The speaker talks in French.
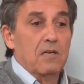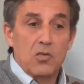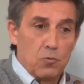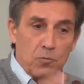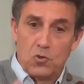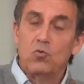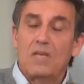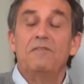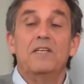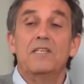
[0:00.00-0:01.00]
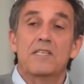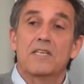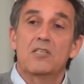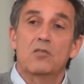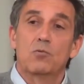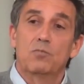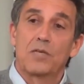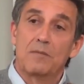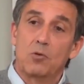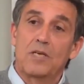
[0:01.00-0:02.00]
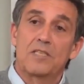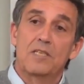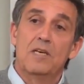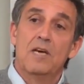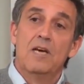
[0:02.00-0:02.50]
et je pense tout à fait qu'il y a un risque pour la démocratie